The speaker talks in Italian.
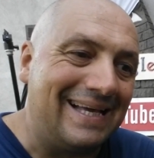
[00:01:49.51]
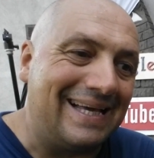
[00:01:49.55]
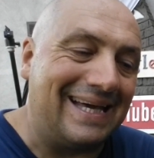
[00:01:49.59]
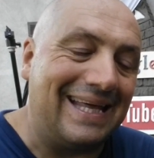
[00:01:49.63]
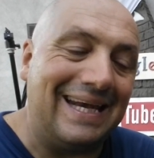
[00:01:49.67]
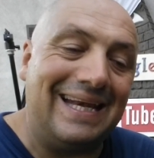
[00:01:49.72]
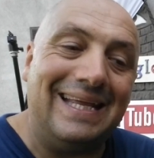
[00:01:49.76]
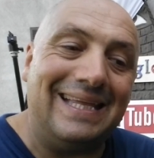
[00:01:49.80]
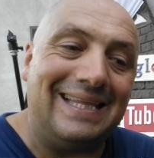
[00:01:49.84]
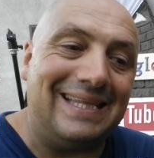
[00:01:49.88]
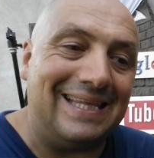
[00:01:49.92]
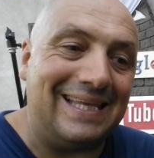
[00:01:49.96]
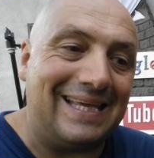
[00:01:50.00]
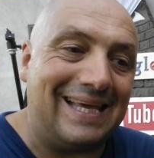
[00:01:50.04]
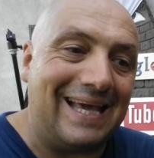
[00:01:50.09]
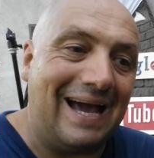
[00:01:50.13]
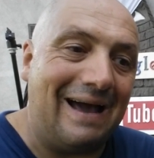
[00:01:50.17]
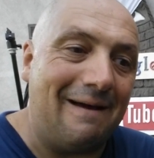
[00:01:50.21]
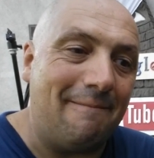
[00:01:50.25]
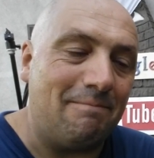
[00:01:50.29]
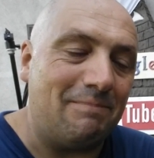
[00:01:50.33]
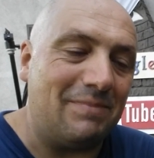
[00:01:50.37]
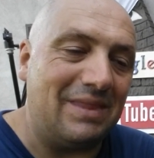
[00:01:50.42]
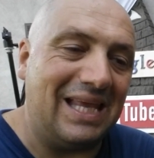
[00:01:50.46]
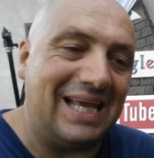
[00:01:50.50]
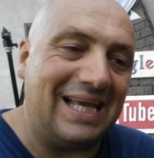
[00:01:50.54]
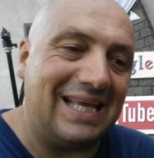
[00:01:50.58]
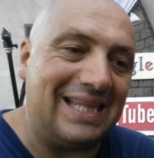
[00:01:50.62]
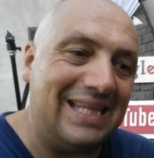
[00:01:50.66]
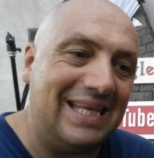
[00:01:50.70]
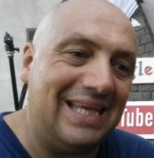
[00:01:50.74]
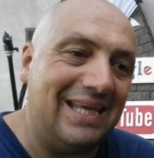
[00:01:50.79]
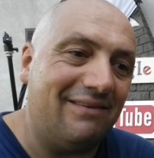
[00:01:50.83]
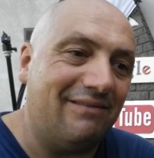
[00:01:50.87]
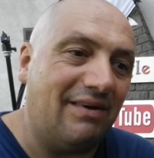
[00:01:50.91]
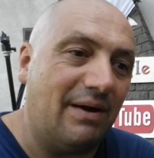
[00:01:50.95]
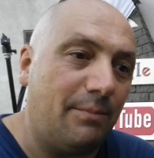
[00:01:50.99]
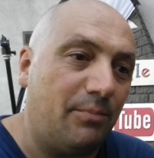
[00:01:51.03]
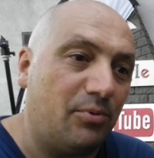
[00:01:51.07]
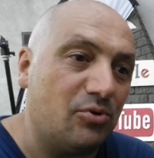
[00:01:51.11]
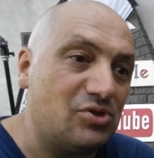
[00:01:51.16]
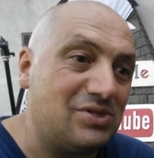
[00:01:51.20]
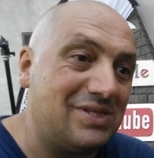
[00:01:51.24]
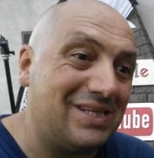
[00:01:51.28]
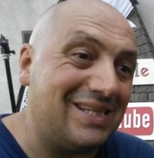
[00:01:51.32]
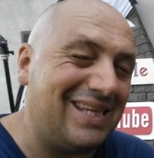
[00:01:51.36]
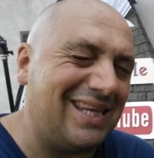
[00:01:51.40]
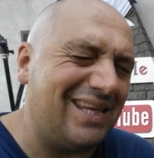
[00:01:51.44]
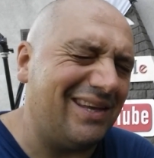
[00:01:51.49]
critica negativa
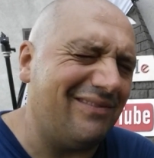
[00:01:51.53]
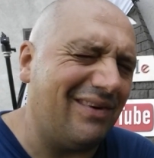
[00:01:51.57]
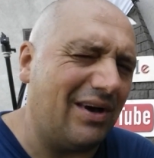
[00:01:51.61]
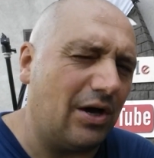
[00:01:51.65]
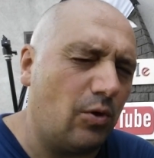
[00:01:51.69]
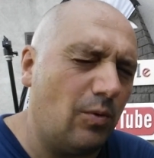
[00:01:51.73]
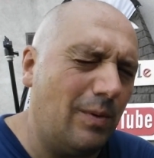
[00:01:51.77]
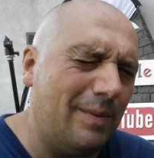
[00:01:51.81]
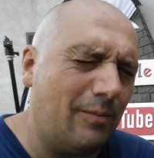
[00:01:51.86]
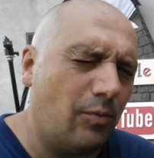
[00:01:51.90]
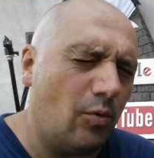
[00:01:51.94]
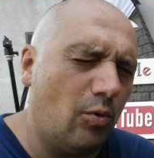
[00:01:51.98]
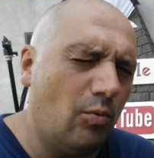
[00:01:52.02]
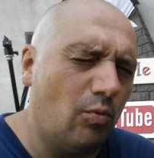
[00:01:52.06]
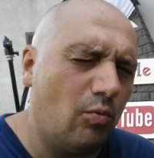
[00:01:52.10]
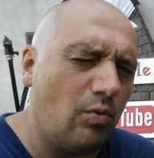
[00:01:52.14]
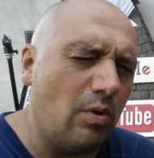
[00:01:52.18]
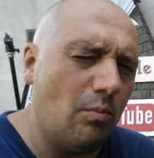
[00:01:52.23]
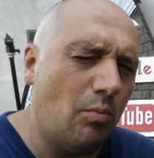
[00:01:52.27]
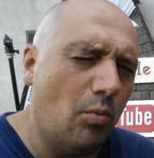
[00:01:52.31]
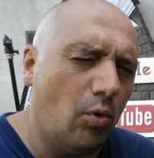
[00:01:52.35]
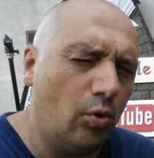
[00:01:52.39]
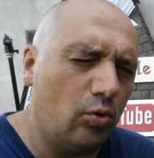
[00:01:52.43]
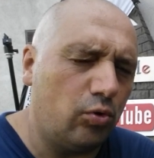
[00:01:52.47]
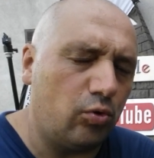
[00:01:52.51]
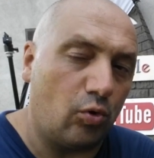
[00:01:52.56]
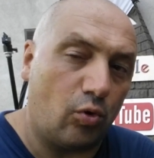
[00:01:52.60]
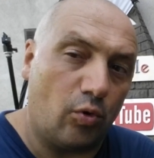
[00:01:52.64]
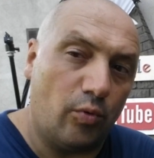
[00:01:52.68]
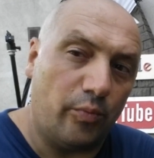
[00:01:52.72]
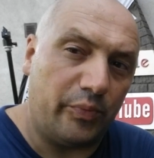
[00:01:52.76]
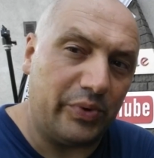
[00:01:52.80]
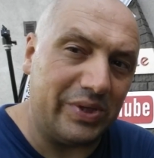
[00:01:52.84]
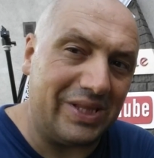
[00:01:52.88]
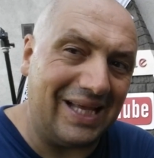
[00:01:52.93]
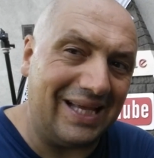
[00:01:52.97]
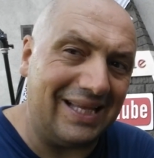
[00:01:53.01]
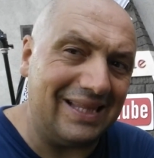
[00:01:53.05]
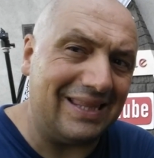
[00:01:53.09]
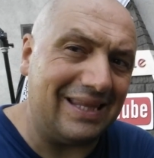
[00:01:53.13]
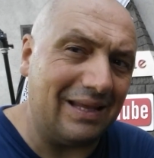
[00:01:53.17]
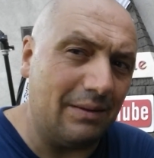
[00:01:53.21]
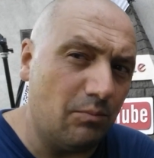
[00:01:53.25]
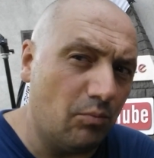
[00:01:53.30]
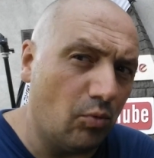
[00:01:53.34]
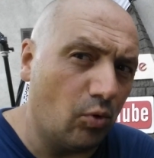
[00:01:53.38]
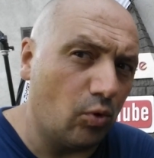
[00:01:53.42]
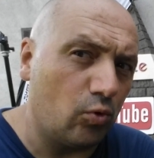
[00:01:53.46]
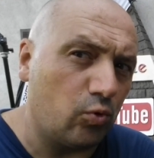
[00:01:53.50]
positiva comunque molto competente
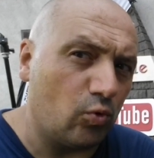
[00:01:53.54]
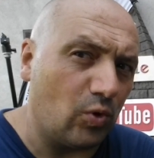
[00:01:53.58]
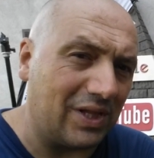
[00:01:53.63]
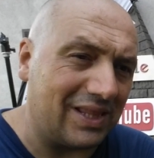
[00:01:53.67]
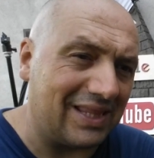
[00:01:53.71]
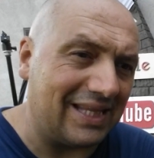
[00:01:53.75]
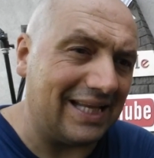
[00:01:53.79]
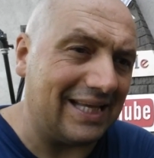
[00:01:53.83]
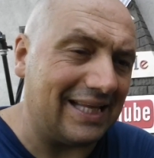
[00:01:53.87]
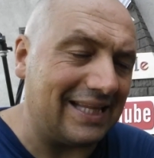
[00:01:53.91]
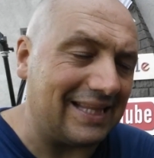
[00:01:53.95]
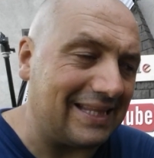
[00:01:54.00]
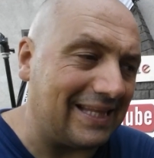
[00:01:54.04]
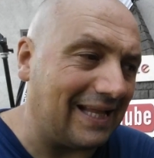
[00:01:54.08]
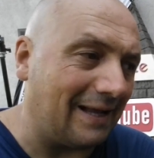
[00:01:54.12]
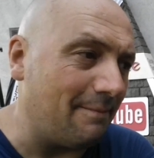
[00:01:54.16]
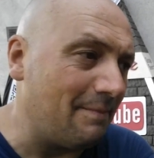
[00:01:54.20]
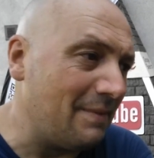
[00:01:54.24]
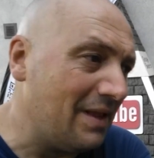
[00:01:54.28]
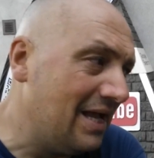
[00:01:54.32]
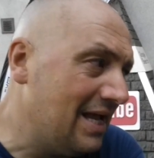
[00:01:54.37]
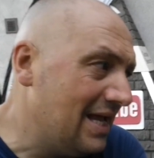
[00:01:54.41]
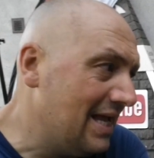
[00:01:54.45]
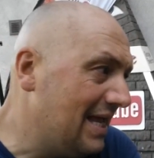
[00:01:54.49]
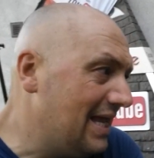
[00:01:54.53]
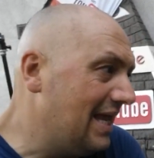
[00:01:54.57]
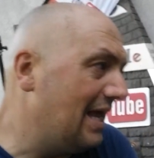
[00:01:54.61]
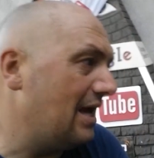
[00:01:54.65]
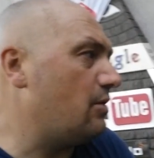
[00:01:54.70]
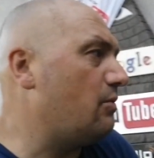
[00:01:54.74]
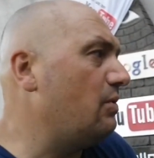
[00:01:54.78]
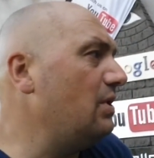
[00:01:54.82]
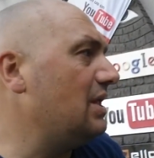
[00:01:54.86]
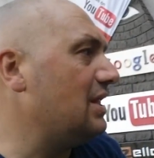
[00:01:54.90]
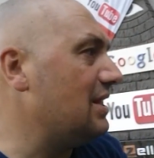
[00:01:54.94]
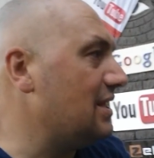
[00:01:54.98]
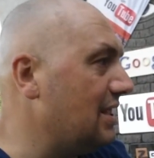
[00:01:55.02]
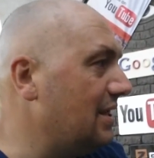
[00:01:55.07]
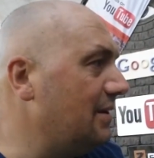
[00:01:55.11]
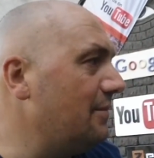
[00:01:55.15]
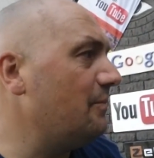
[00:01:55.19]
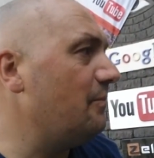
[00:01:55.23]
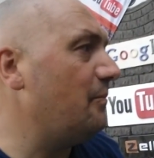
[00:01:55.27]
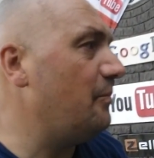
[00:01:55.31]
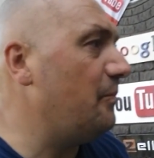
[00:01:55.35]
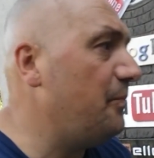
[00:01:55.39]
e molto attenta e quindi